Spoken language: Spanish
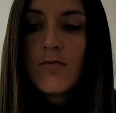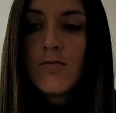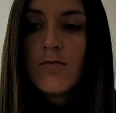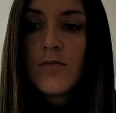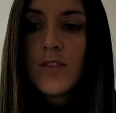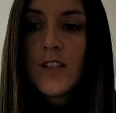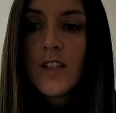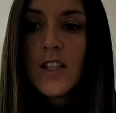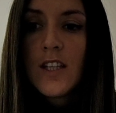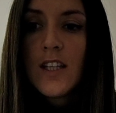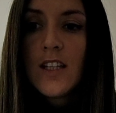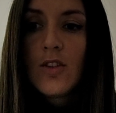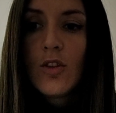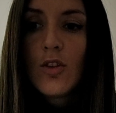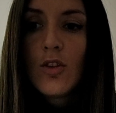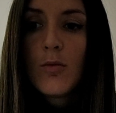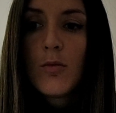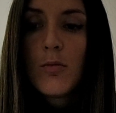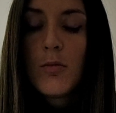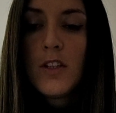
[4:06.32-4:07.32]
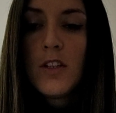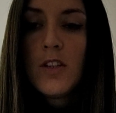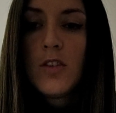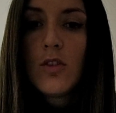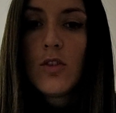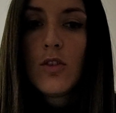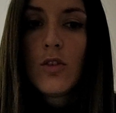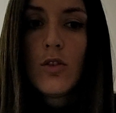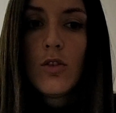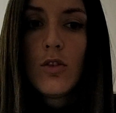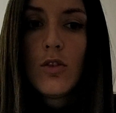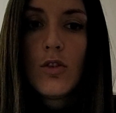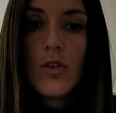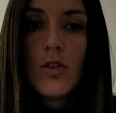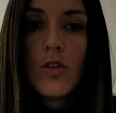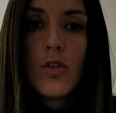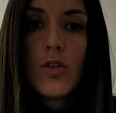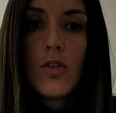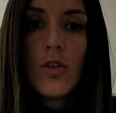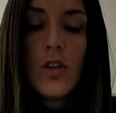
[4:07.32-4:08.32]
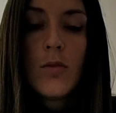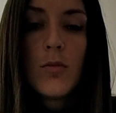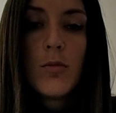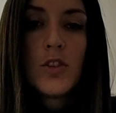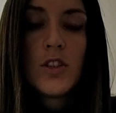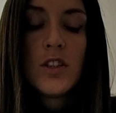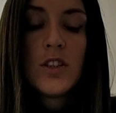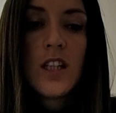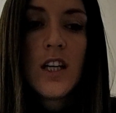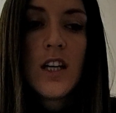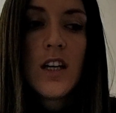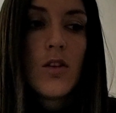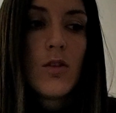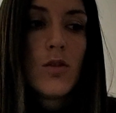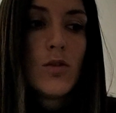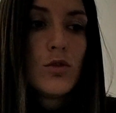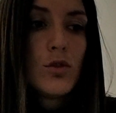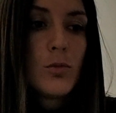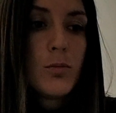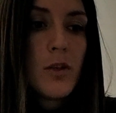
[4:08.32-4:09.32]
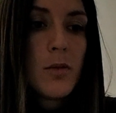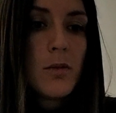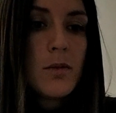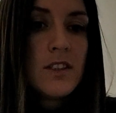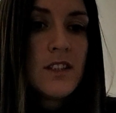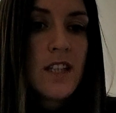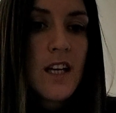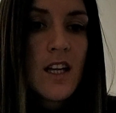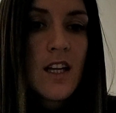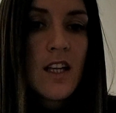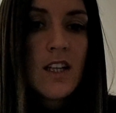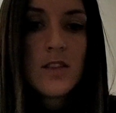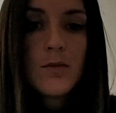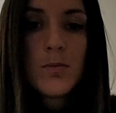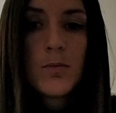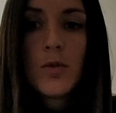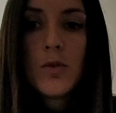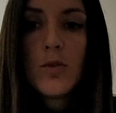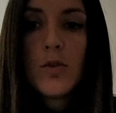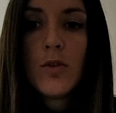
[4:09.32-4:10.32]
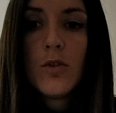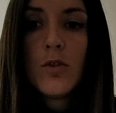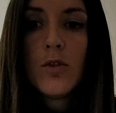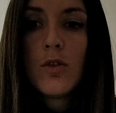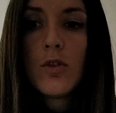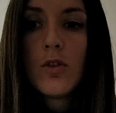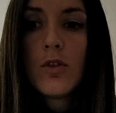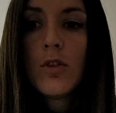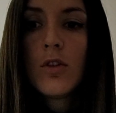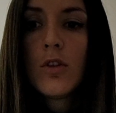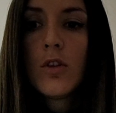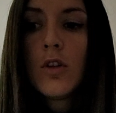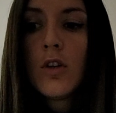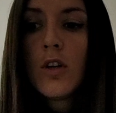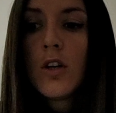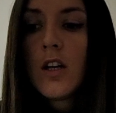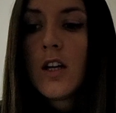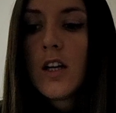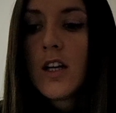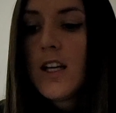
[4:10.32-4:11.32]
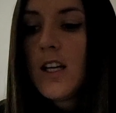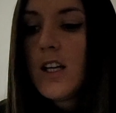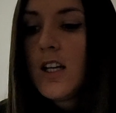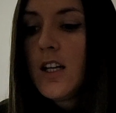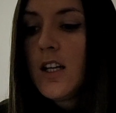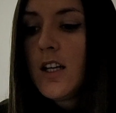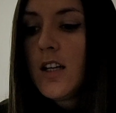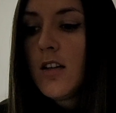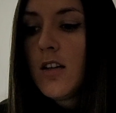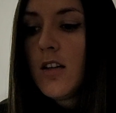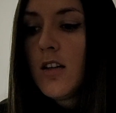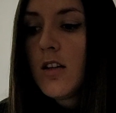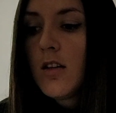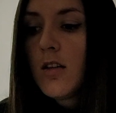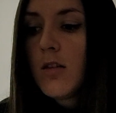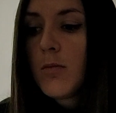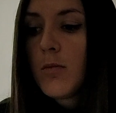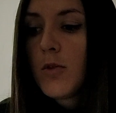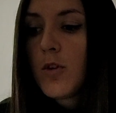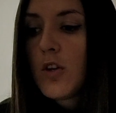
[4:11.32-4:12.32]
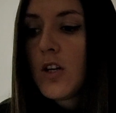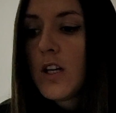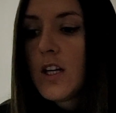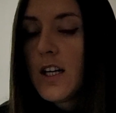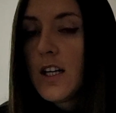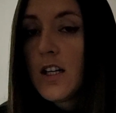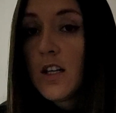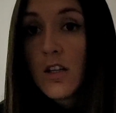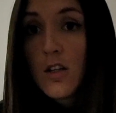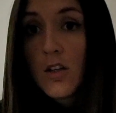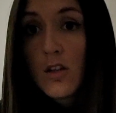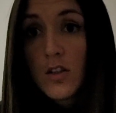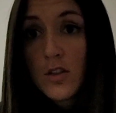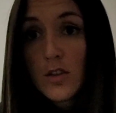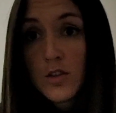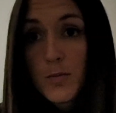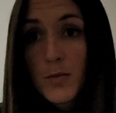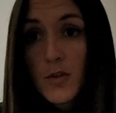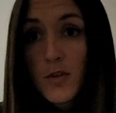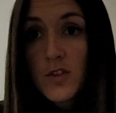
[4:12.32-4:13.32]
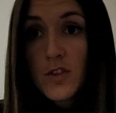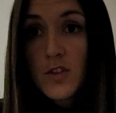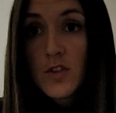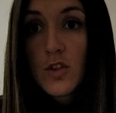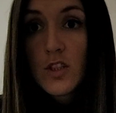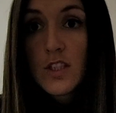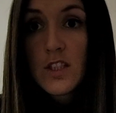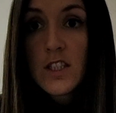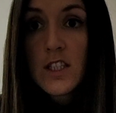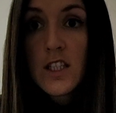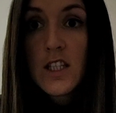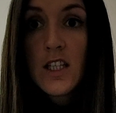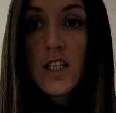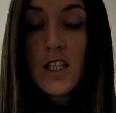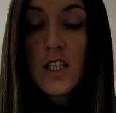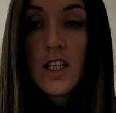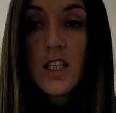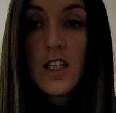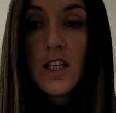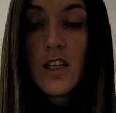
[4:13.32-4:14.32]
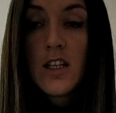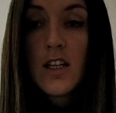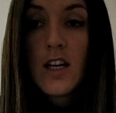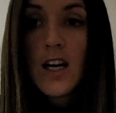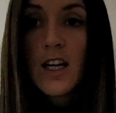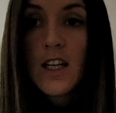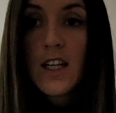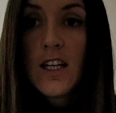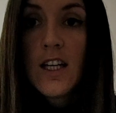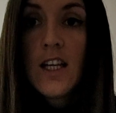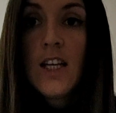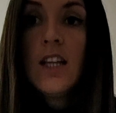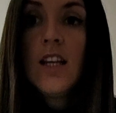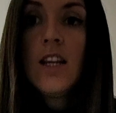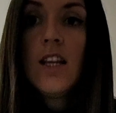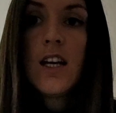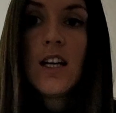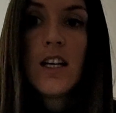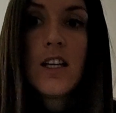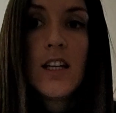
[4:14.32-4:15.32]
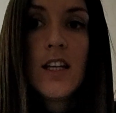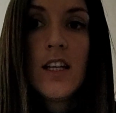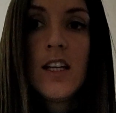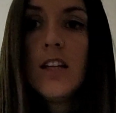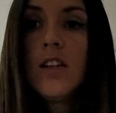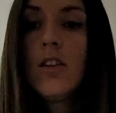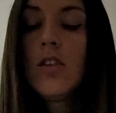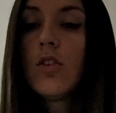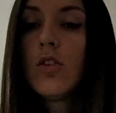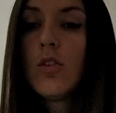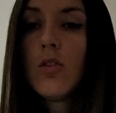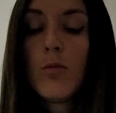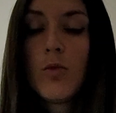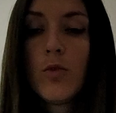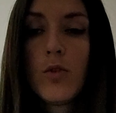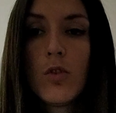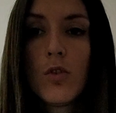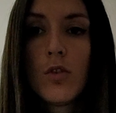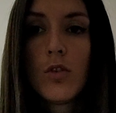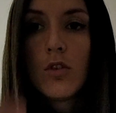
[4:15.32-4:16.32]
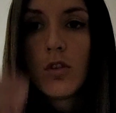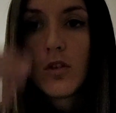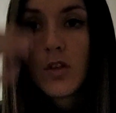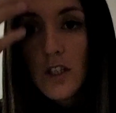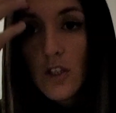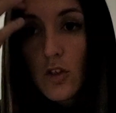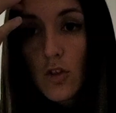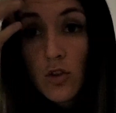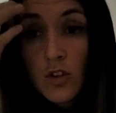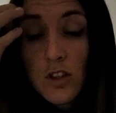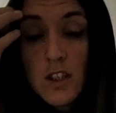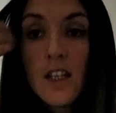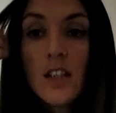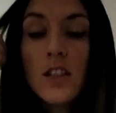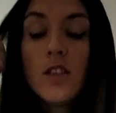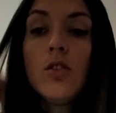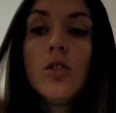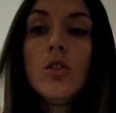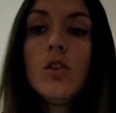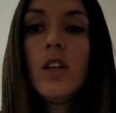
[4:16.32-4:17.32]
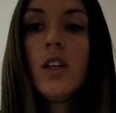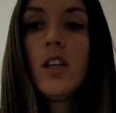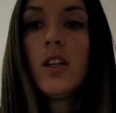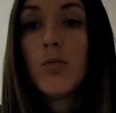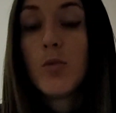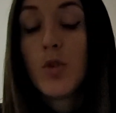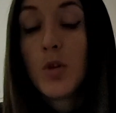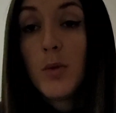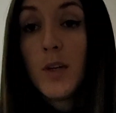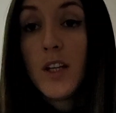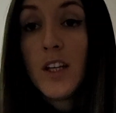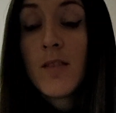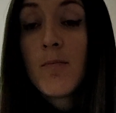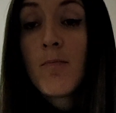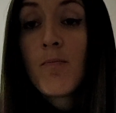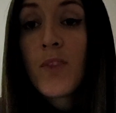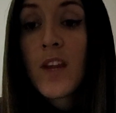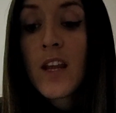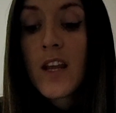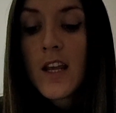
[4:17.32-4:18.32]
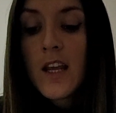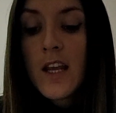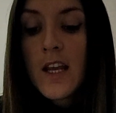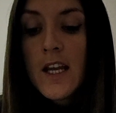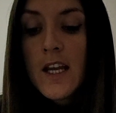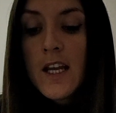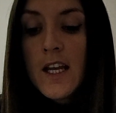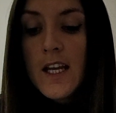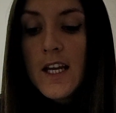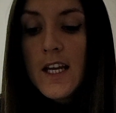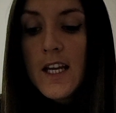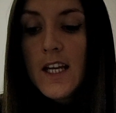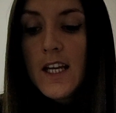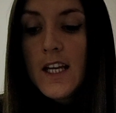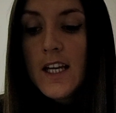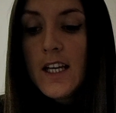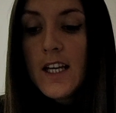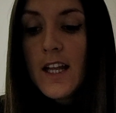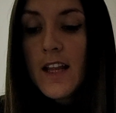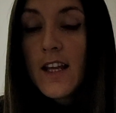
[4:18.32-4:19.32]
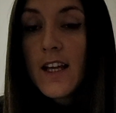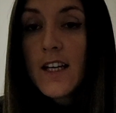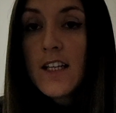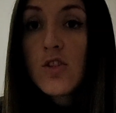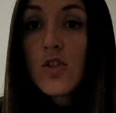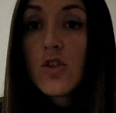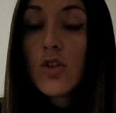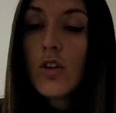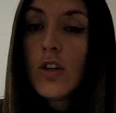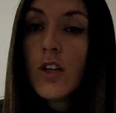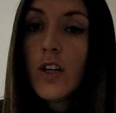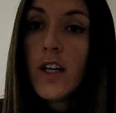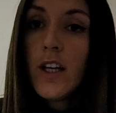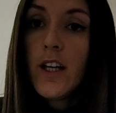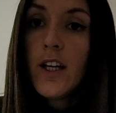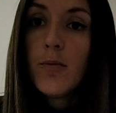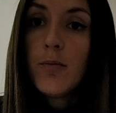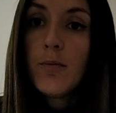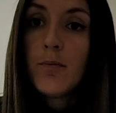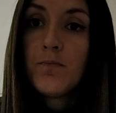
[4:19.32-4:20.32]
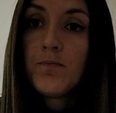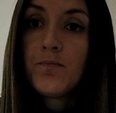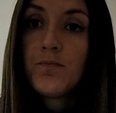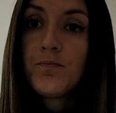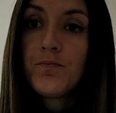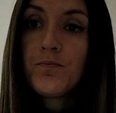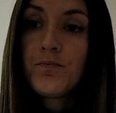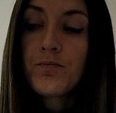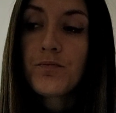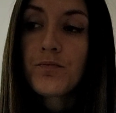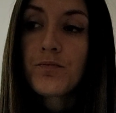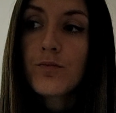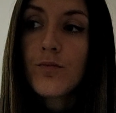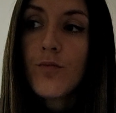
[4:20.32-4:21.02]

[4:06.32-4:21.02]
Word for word: Mm, en todo momento hemos estado supervisadas por, eh, por los profesores de aquí, de allí, todo el mundo en contacto y muy bien. Y nada, eso, em,